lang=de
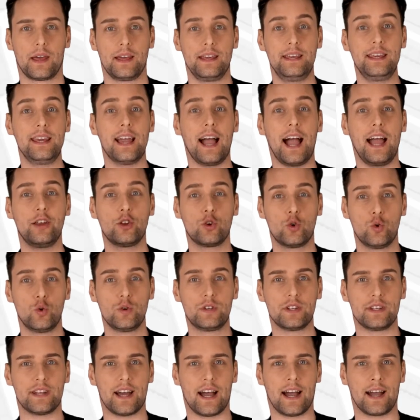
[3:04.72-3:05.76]
Hier eine
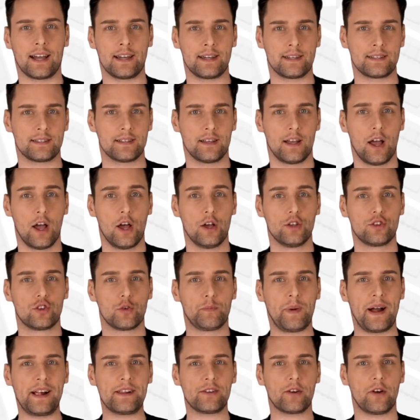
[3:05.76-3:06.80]
gute Nachricht.
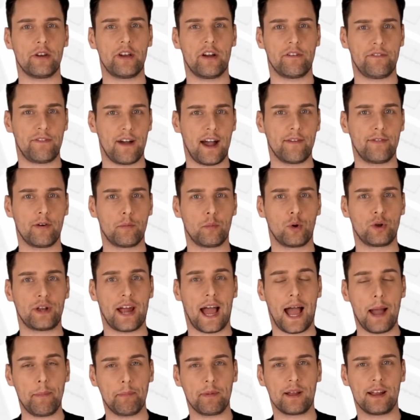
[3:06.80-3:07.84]
Sobald euer
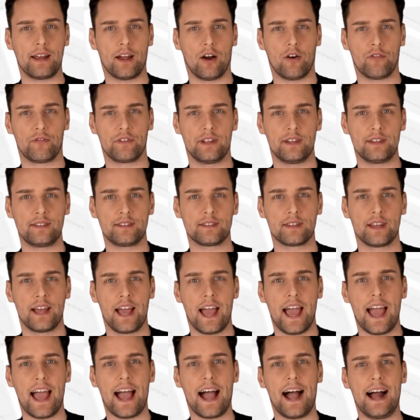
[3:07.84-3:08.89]
Fahrverbot abgelaufen ist,
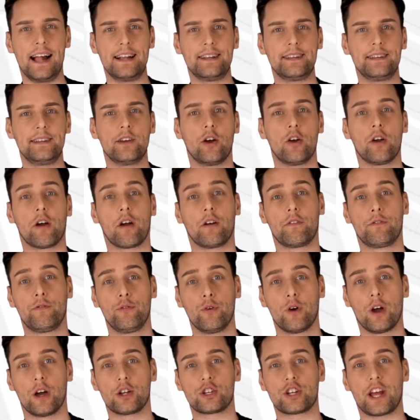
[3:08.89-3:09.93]
erhaltet ihr euren
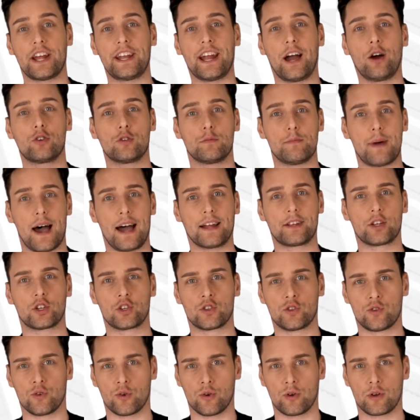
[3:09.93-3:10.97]
Führerschein
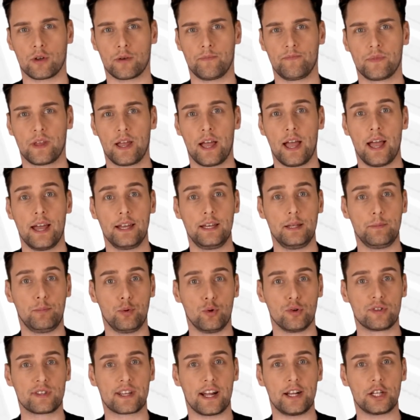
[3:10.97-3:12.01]
automatisch zurück. Die
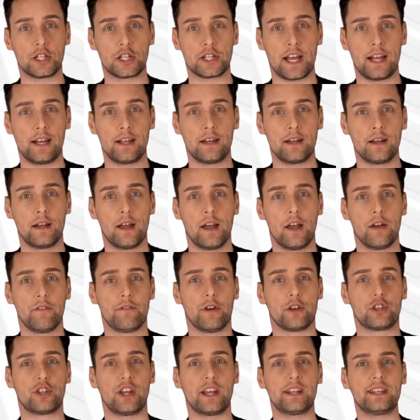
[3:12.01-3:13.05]
Bußgeldstelle
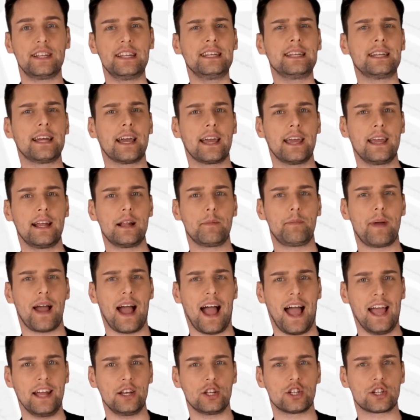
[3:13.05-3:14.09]
verschickt ihn in der Regel
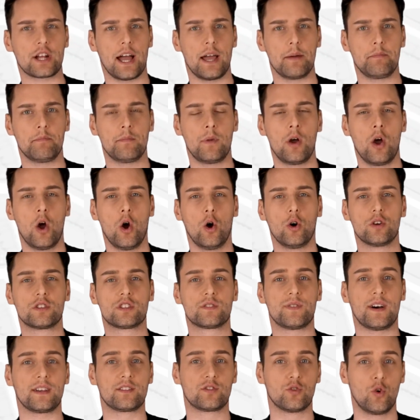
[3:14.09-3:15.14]
per Einschreiben und
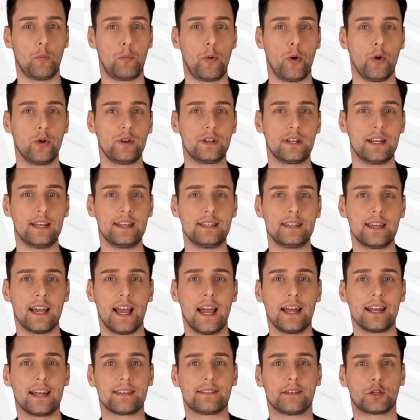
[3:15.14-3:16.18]
zwar so pünktlich,
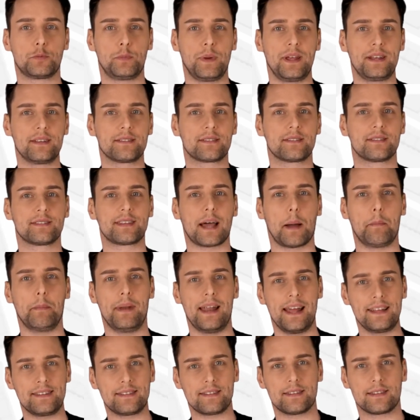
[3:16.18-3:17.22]
dass er spätestens am
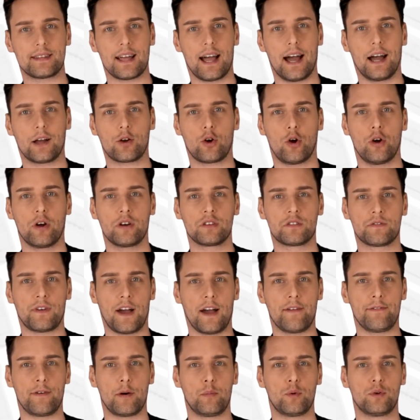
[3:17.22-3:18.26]
letzten Tag eures
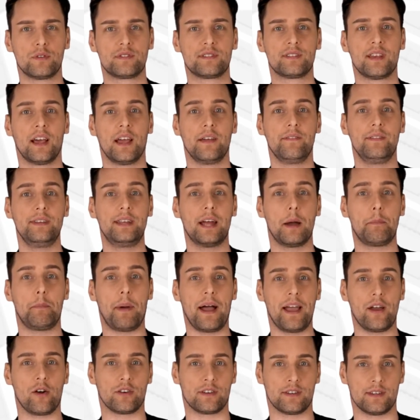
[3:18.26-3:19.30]
Fahrverbots wieder
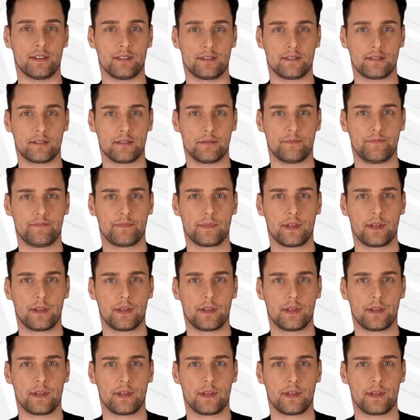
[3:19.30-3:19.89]
bei euch ist.